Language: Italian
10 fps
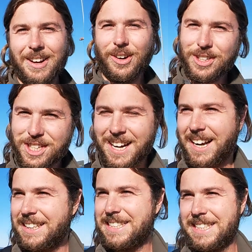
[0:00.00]
oggi
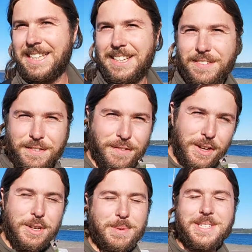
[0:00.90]
ragazzi vi
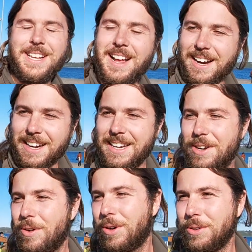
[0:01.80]
voglio mostrare il
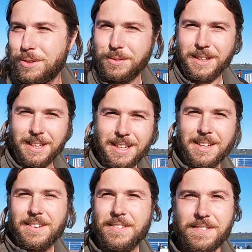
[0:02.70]
luogo dove
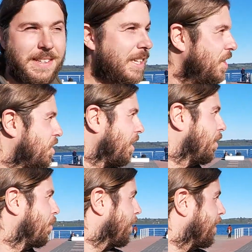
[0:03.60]
finisce
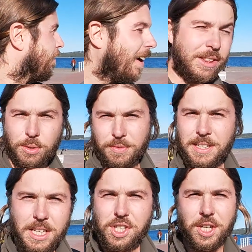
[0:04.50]
dove di fatto
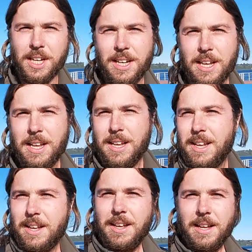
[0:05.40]
finisce
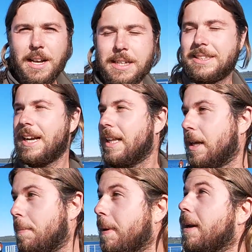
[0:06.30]
la
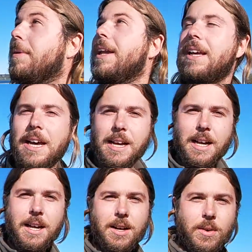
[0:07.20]
strada
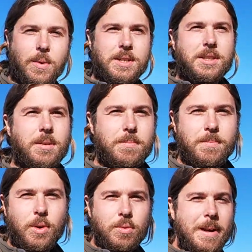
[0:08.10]
panamericana questo è il
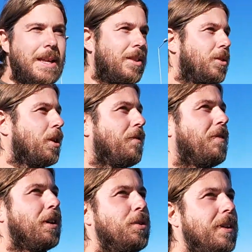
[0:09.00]
monumento che ho
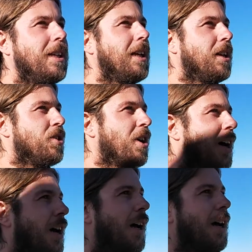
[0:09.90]
fatto vedere
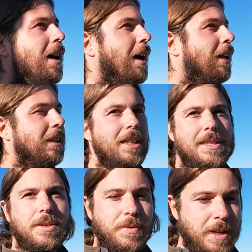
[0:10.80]
già
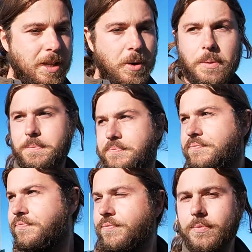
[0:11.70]
all'inizio video
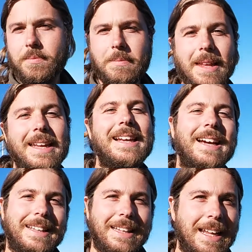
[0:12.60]
il
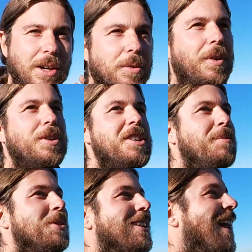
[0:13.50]
cartello ve l'ho già
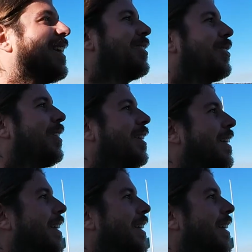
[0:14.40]
mostrato